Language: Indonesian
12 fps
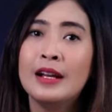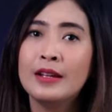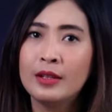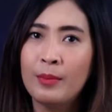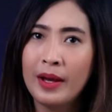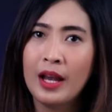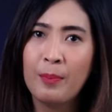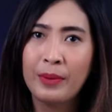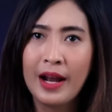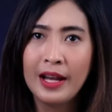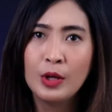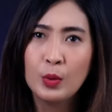Sebagai
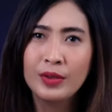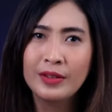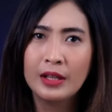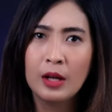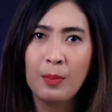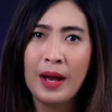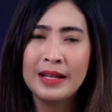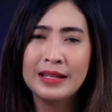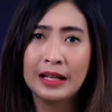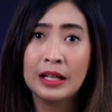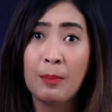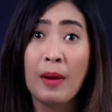peraih kursi
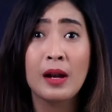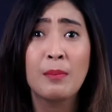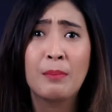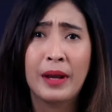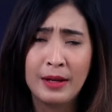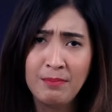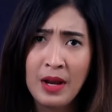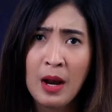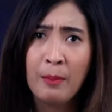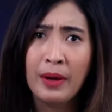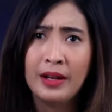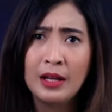terbanyak di parlemen,
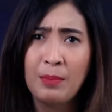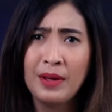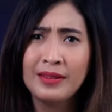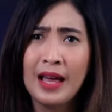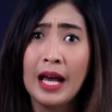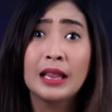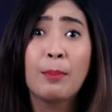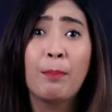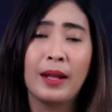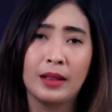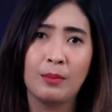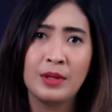PDIP sangat
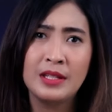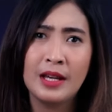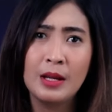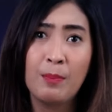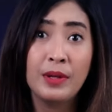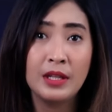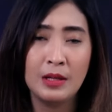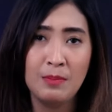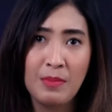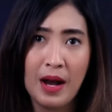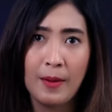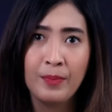tepat menjadi
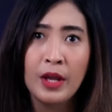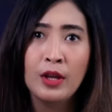penyeimbang.